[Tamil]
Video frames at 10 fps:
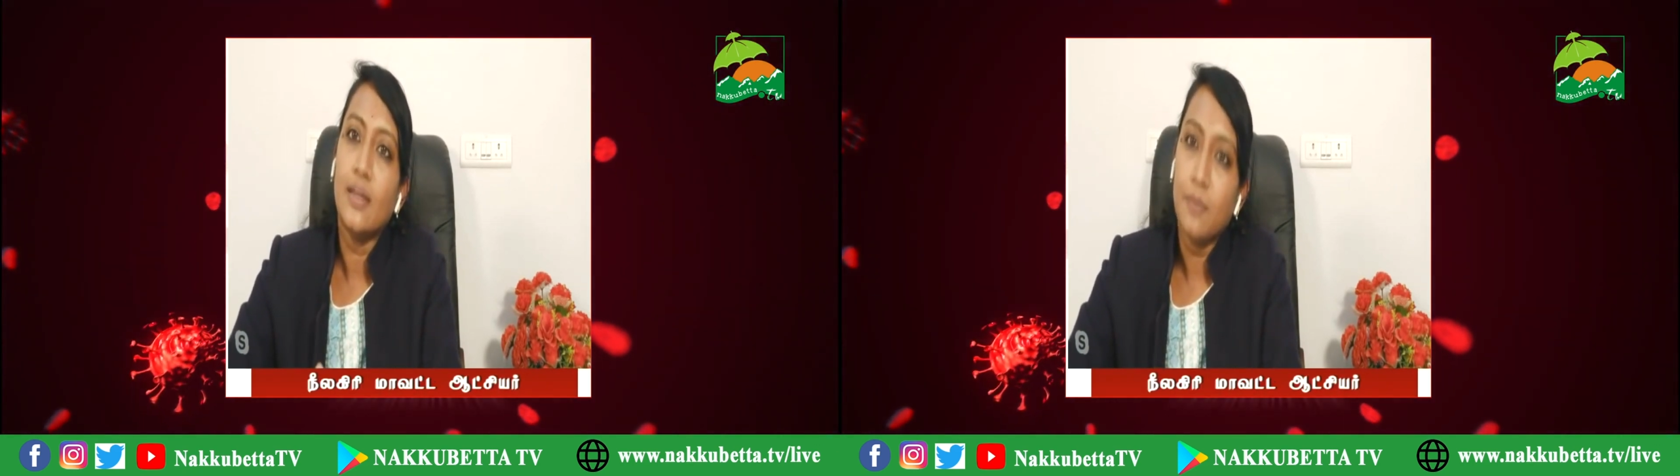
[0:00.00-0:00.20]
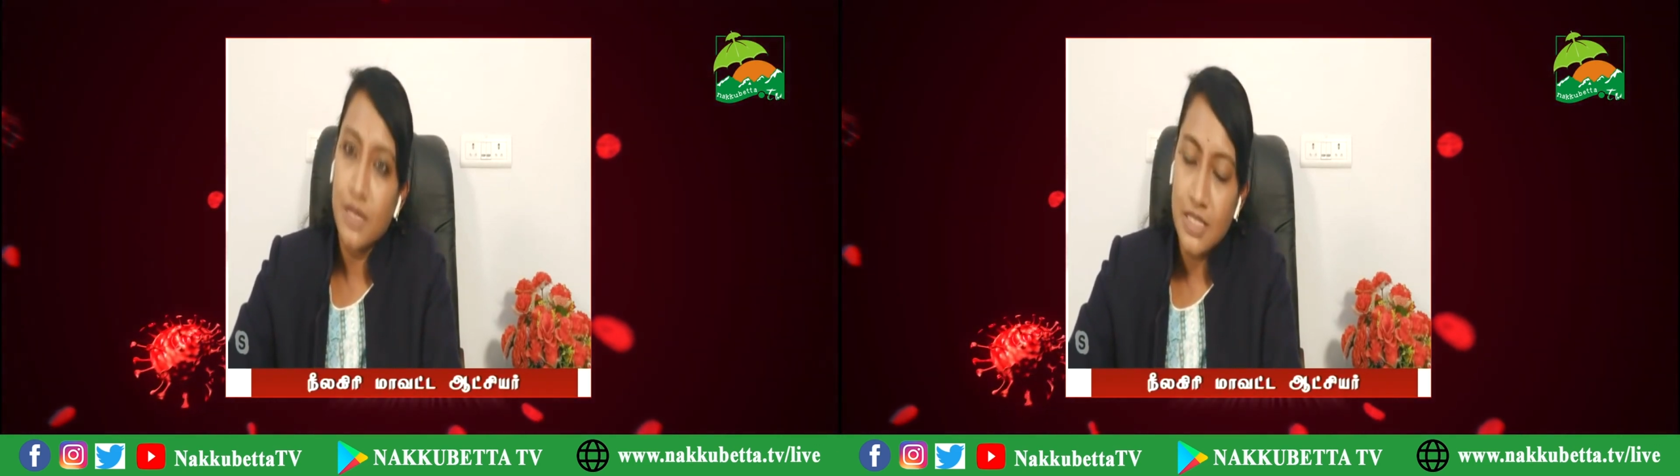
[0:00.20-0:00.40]

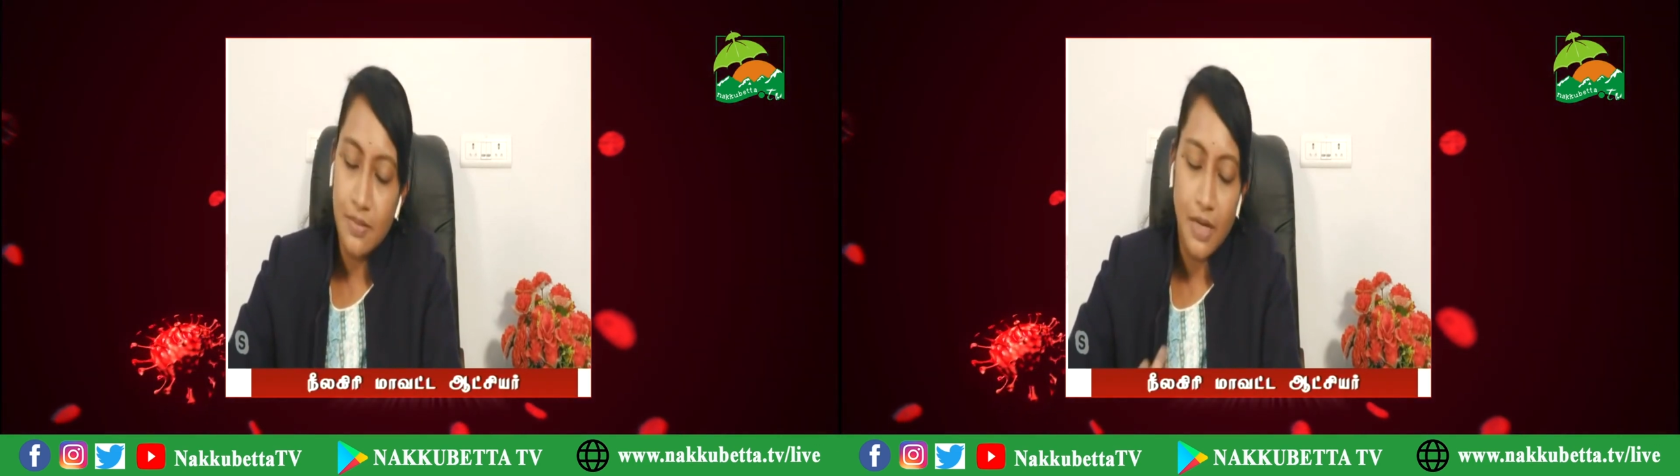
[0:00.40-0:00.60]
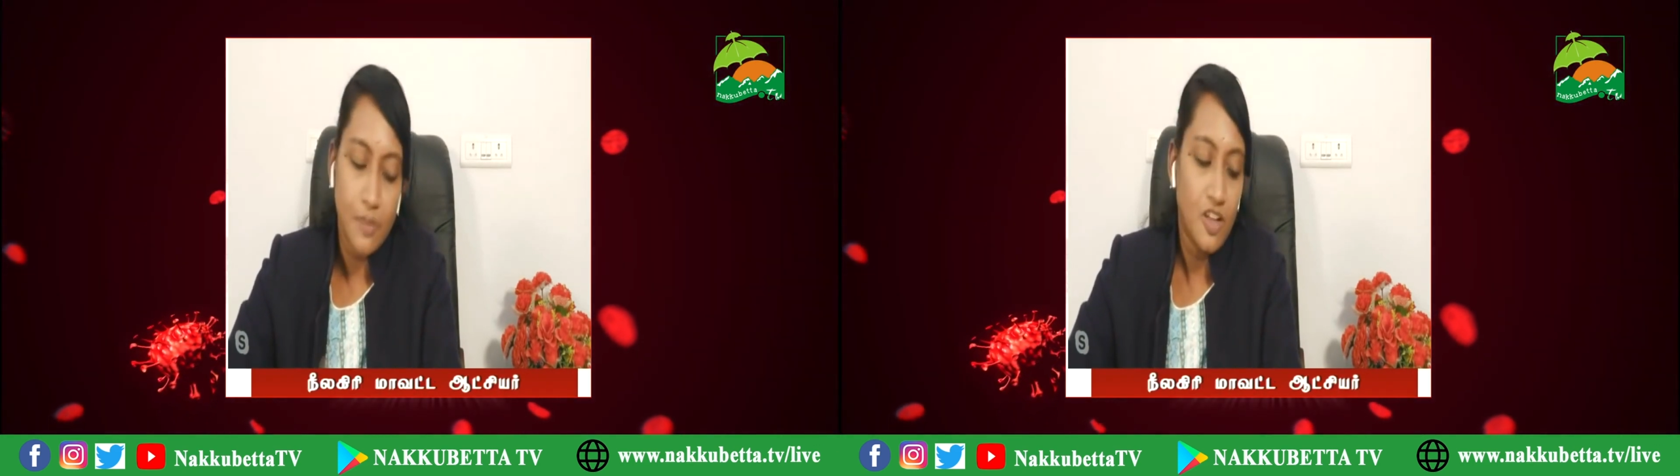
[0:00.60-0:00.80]
இயர்
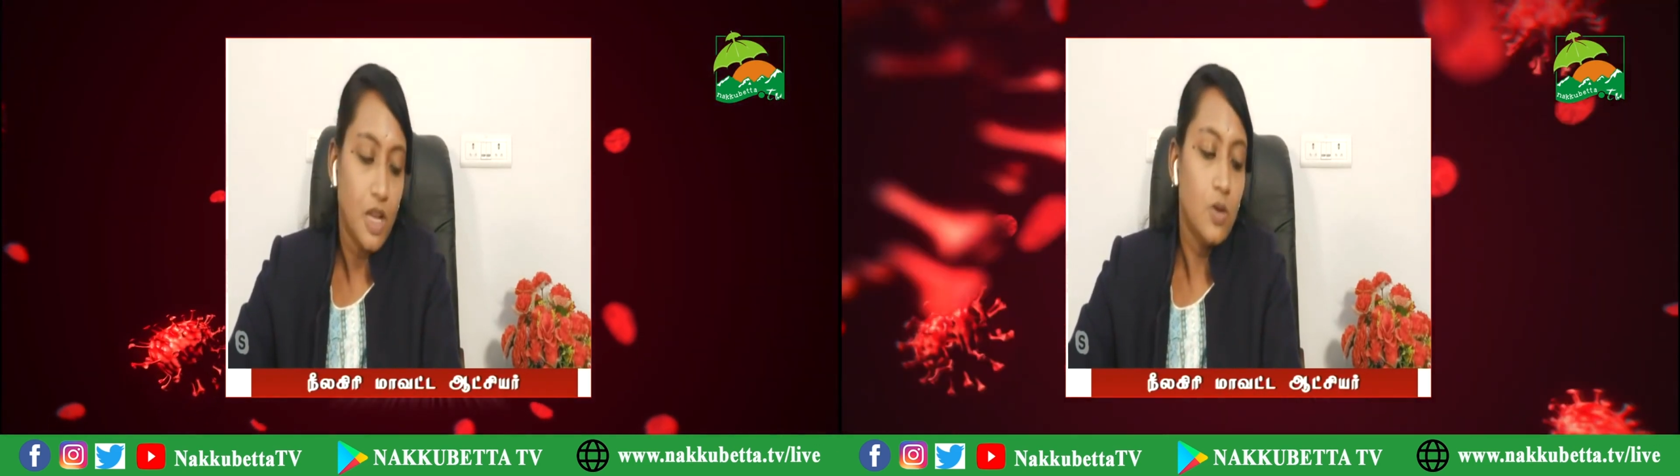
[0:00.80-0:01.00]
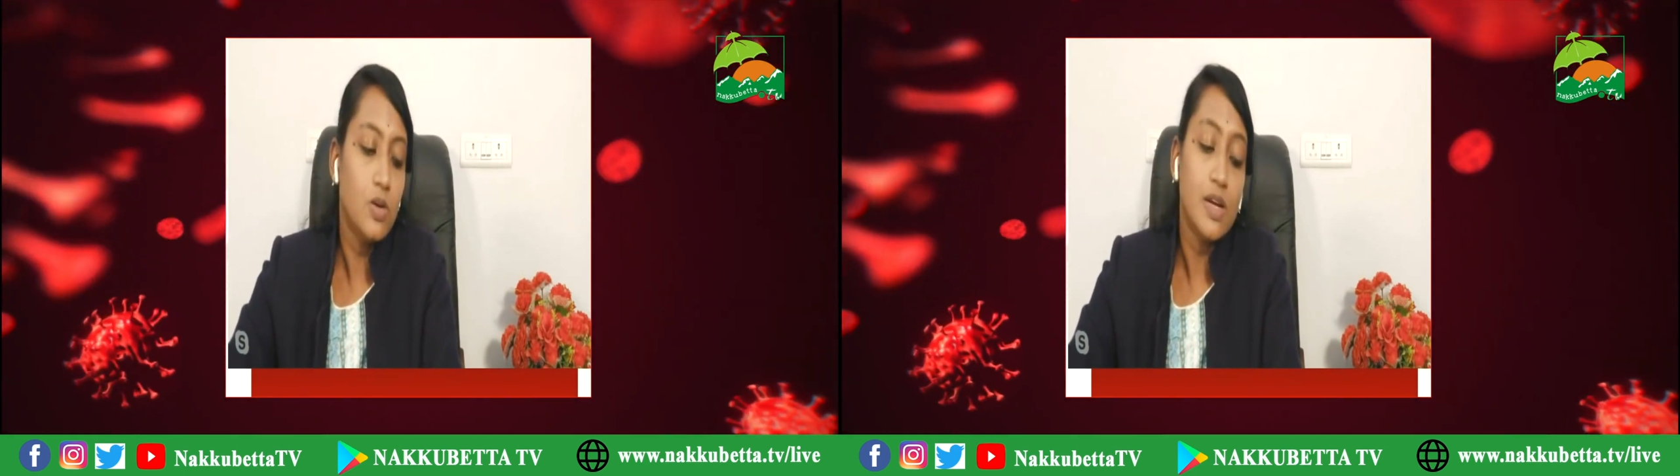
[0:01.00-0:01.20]
இம்ப்ரிசன்மெண்ட்
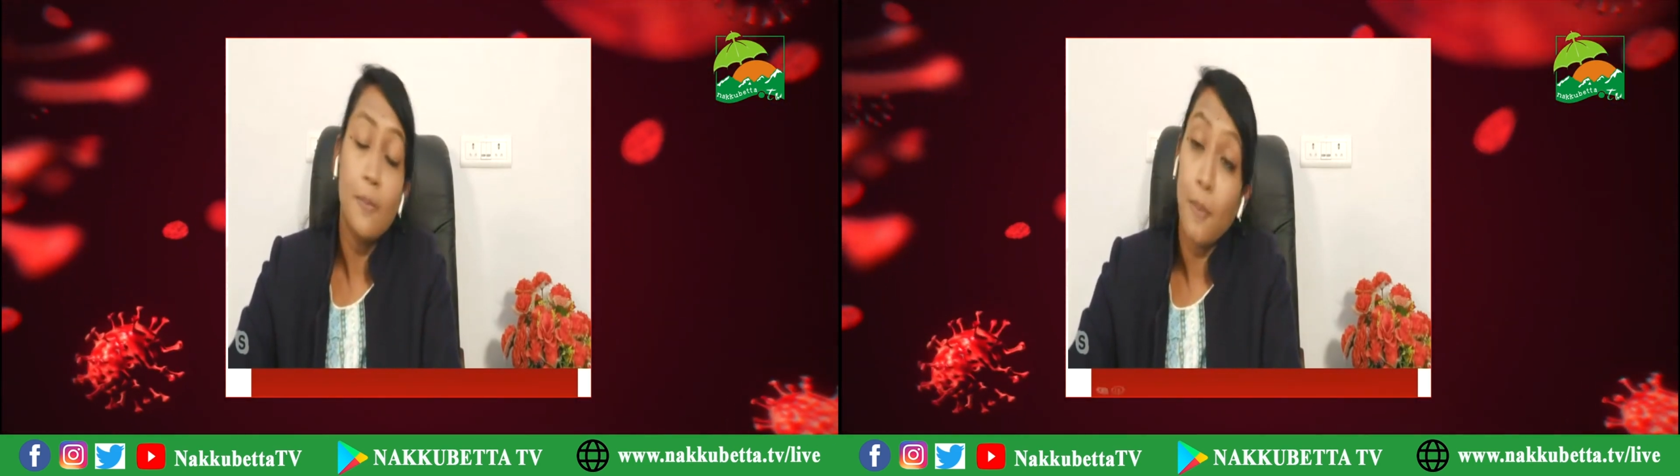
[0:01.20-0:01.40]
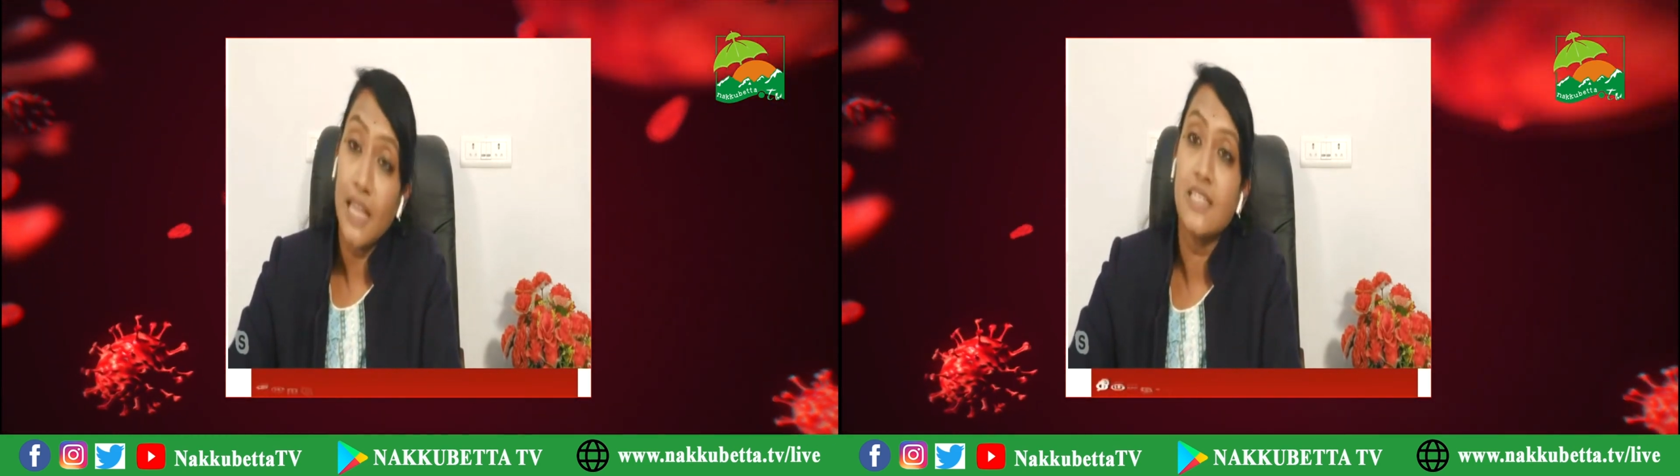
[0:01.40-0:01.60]
வரைக்கும்
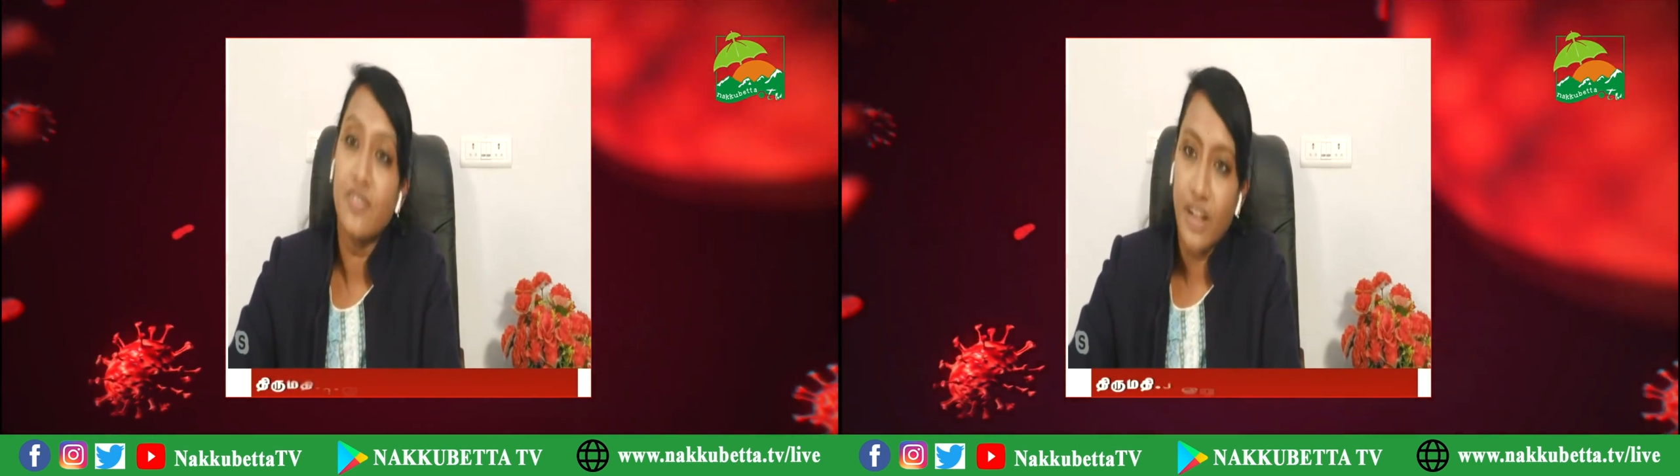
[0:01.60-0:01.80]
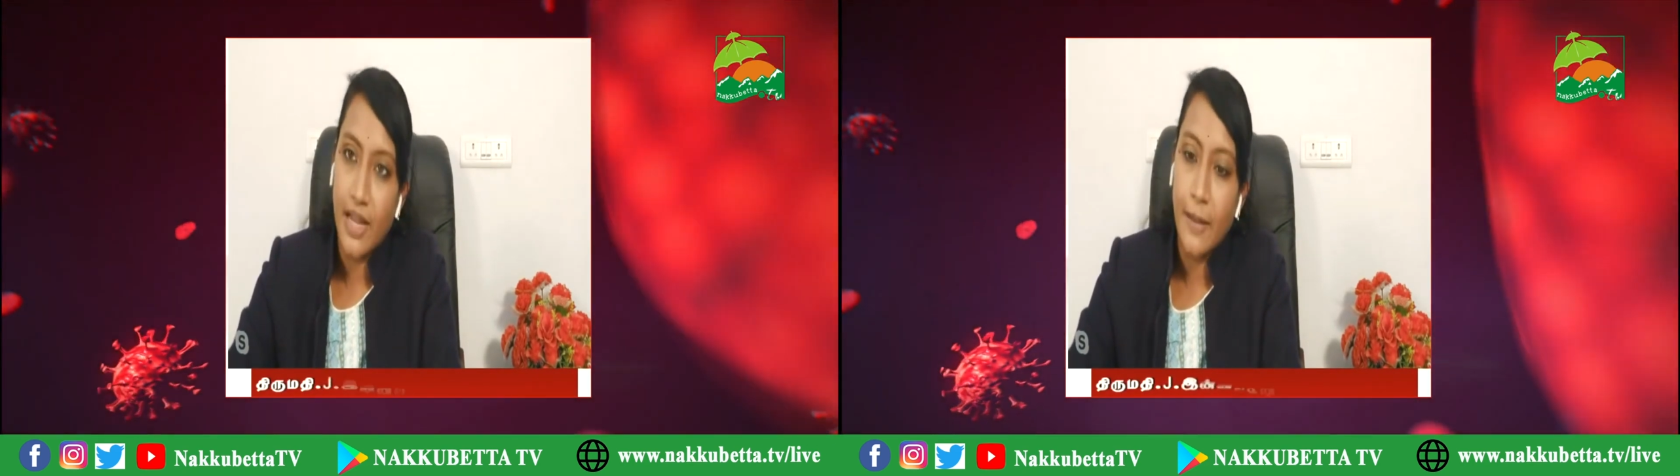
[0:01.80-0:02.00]
இருக்கு
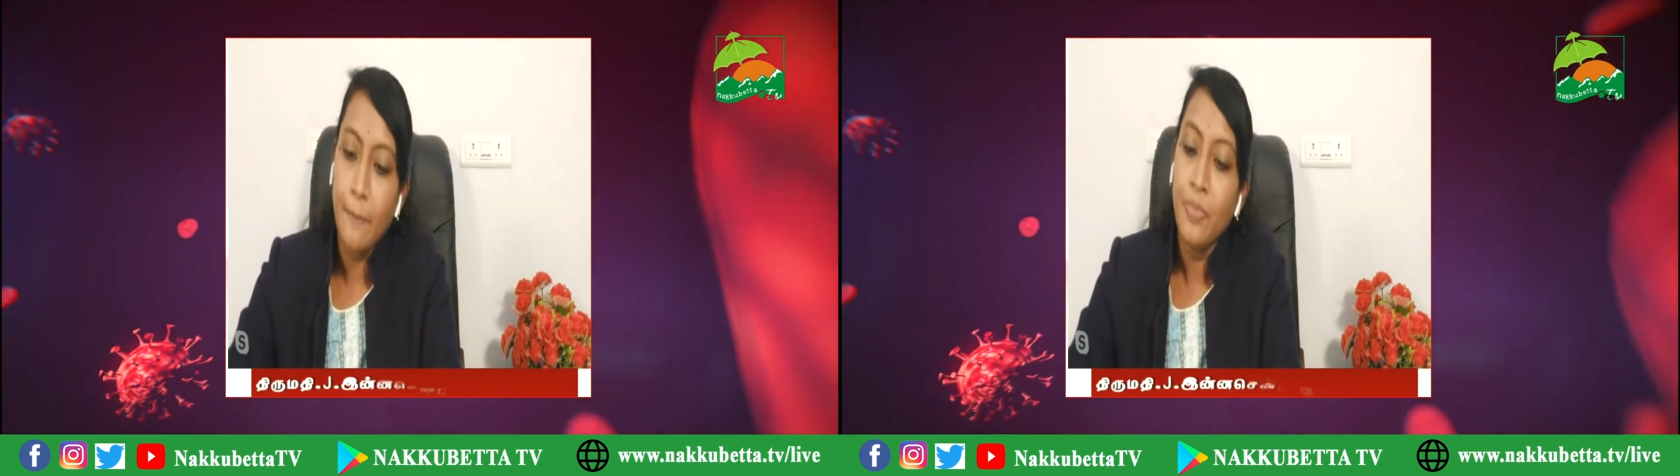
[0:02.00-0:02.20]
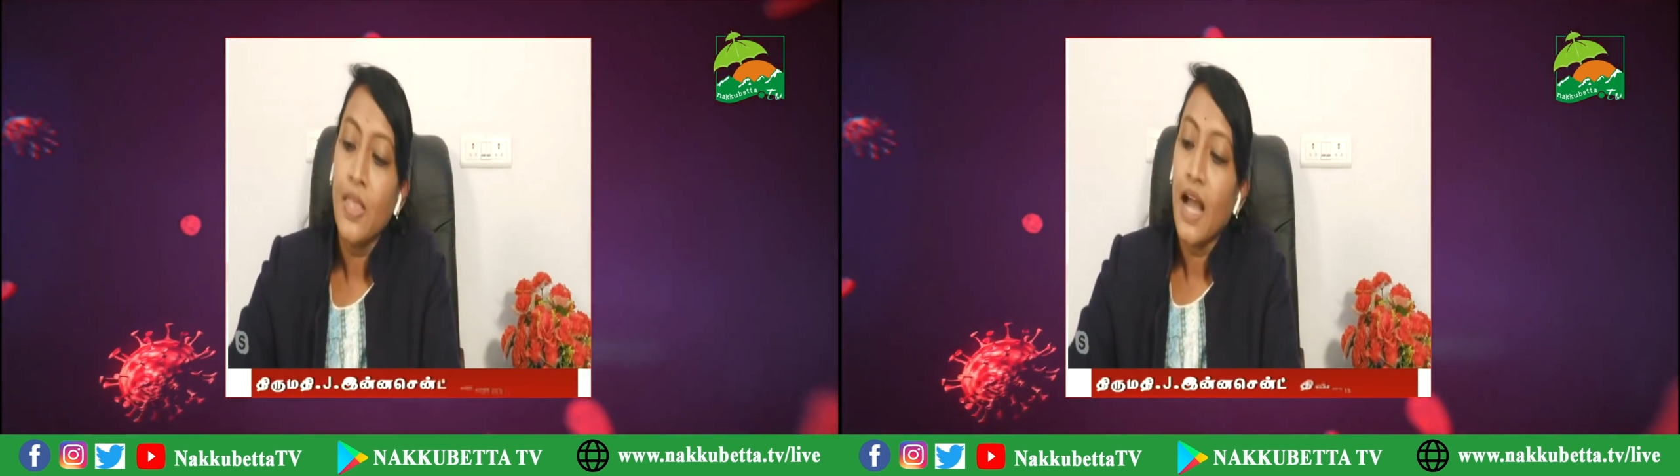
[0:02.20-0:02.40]
பிளஸ் ஃபைன்